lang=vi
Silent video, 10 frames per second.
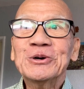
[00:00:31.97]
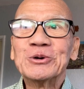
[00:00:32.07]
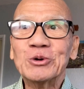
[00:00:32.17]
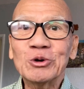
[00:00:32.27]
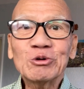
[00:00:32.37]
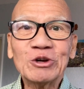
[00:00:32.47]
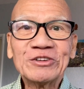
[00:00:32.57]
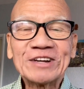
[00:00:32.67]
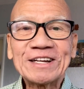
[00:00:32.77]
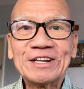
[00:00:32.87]
của quyển
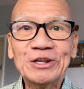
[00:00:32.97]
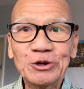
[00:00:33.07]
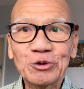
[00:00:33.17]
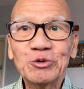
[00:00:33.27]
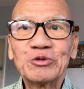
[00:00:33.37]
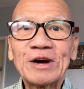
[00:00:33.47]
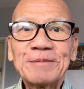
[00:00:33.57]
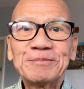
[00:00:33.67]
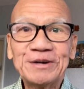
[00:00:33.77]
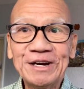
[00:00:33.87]
sách Diệu Pháp
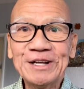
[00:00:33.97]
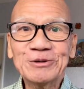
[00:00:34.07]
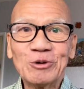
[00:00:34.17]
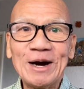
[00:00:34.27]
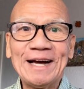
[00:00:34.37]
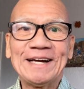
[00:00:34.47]
Liên Hoa.